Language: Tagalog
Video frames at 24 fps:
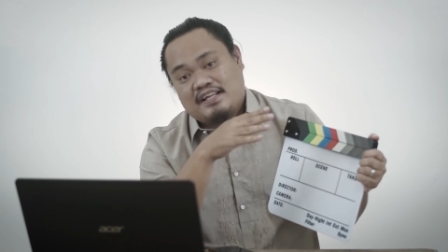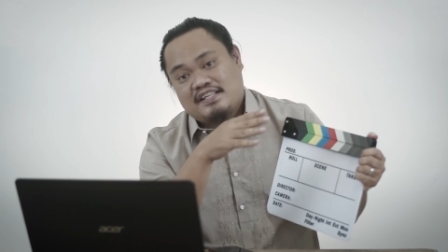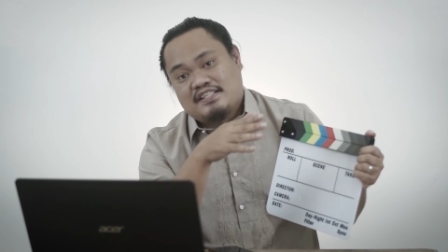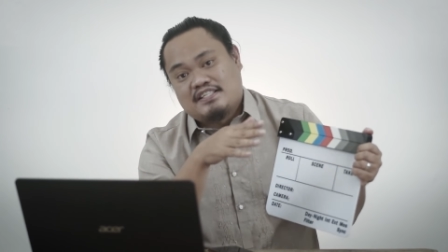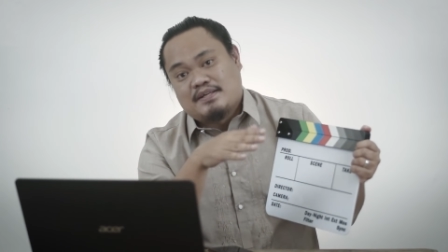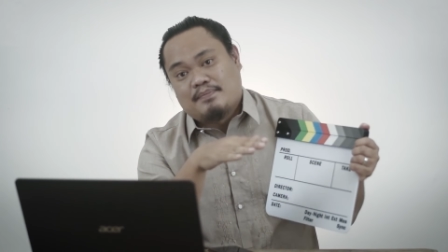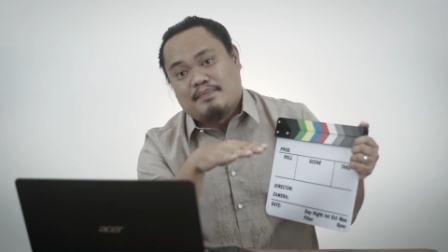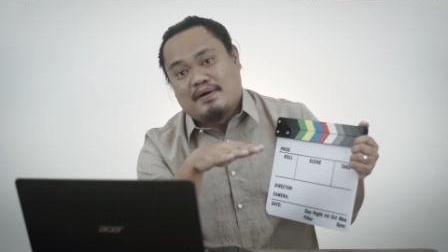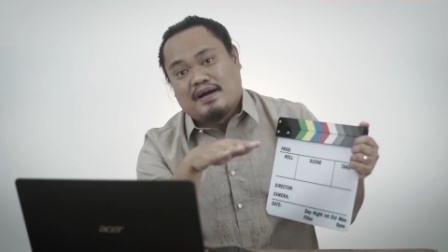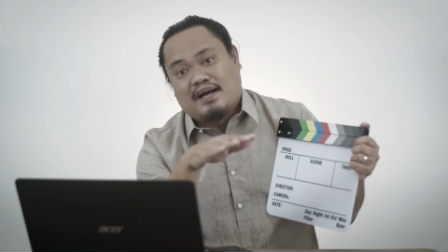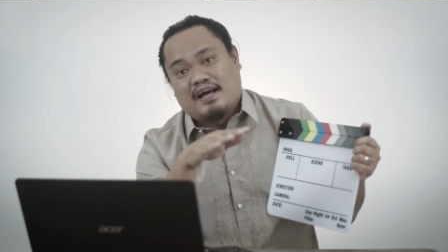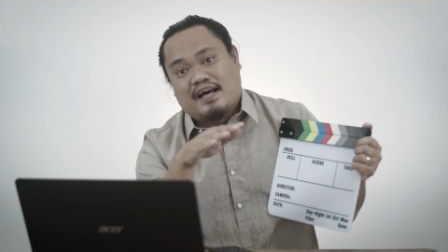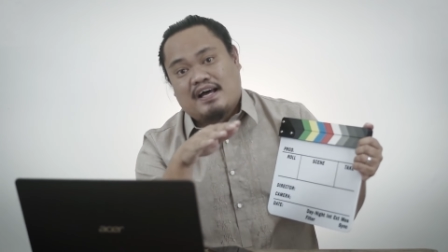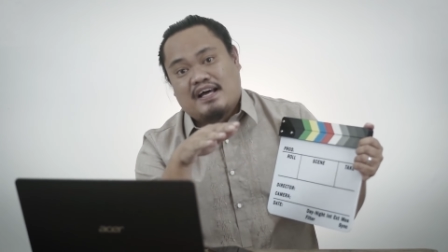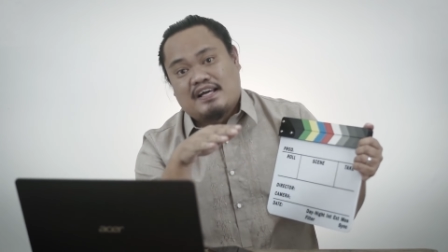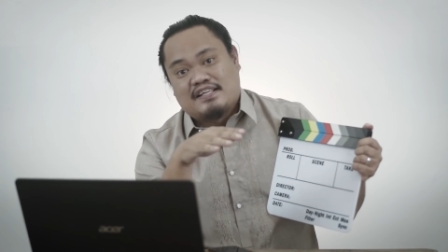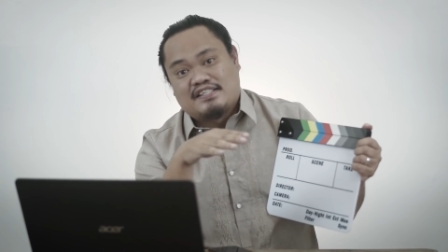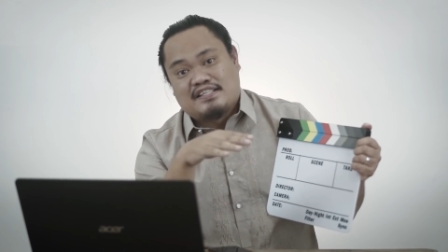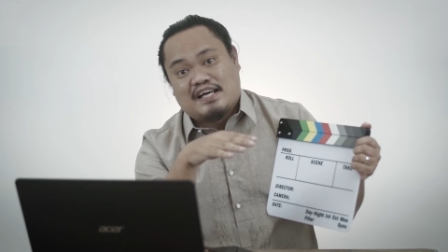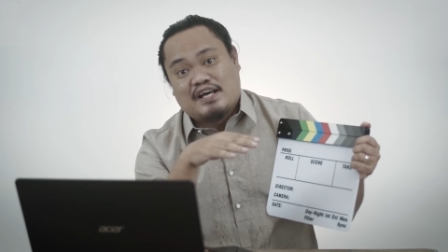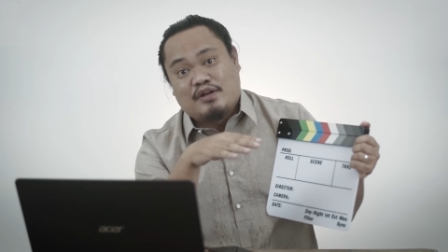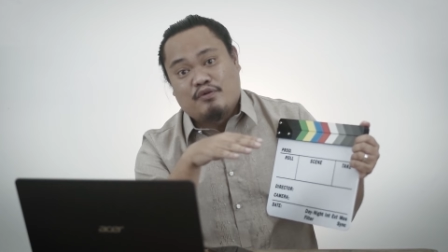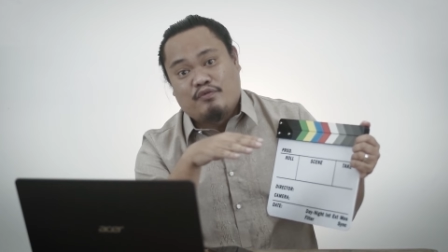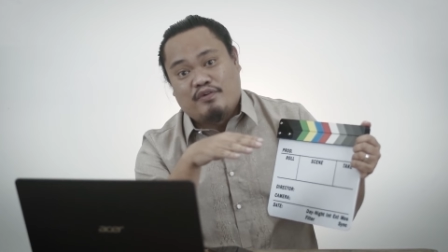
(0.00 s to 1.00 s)
sa mga
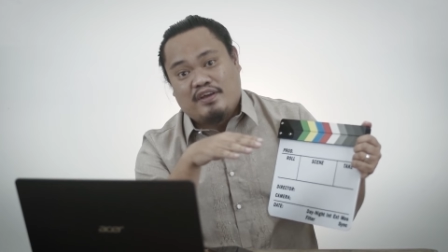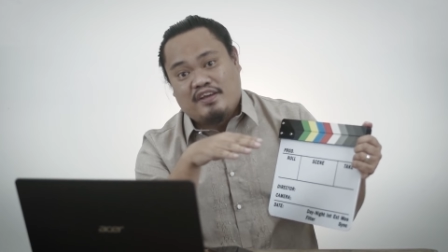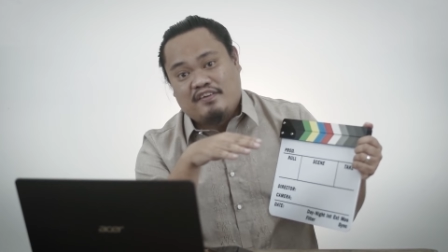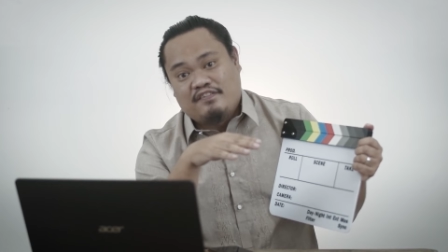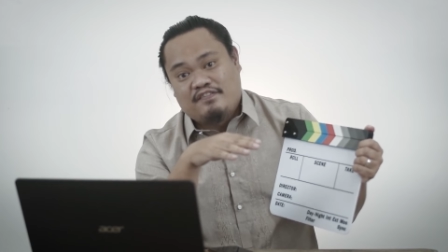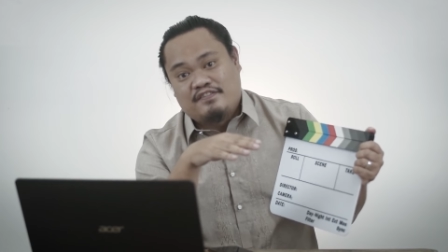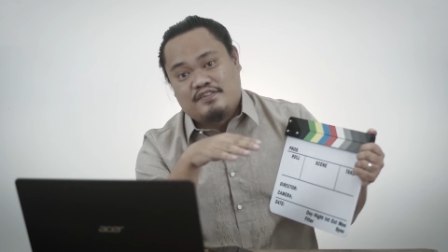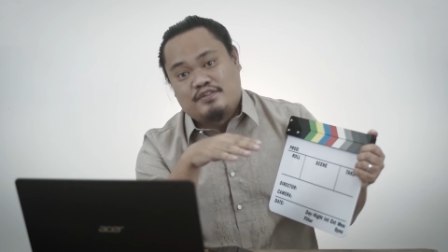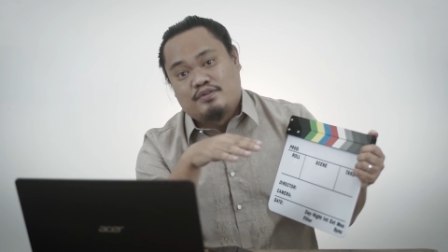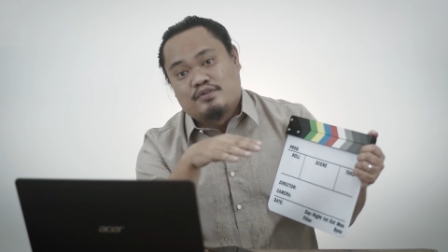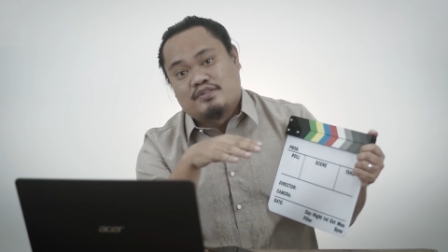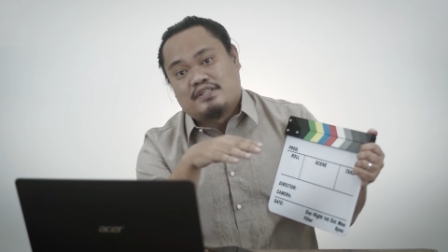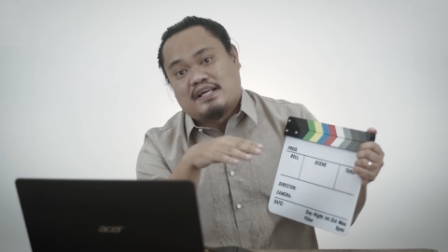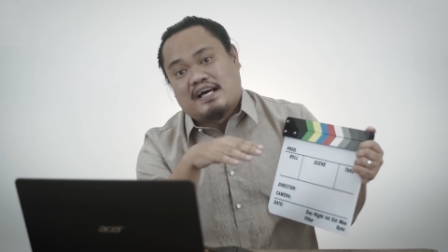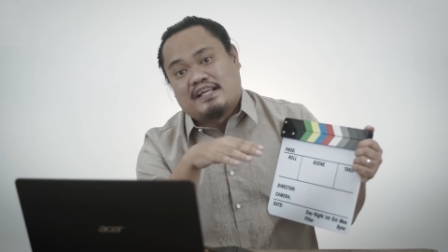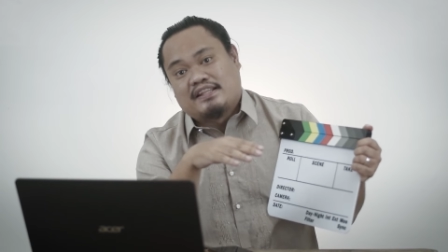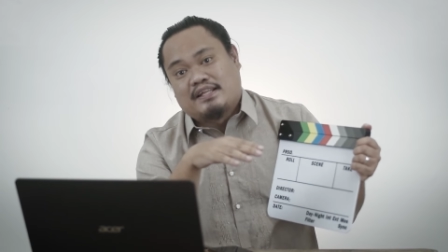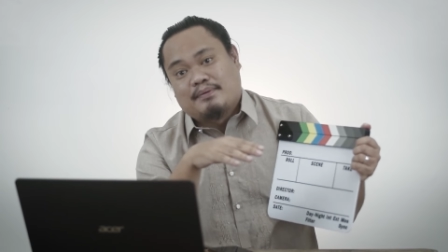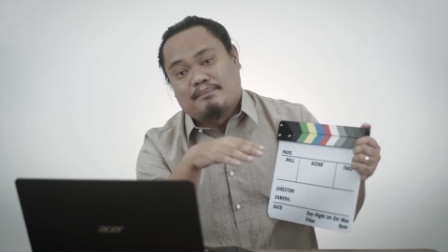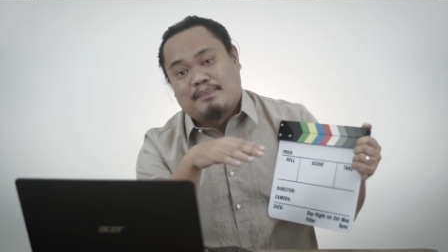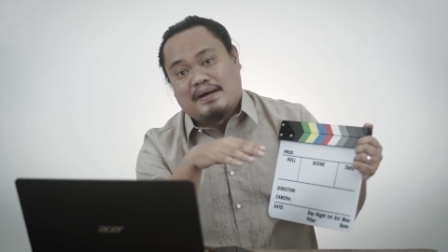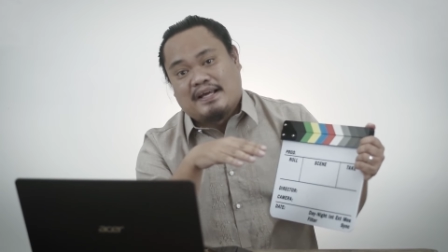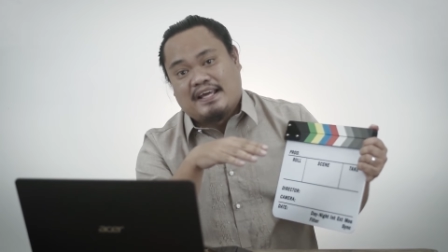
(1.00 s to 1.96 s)
sound waves sa ating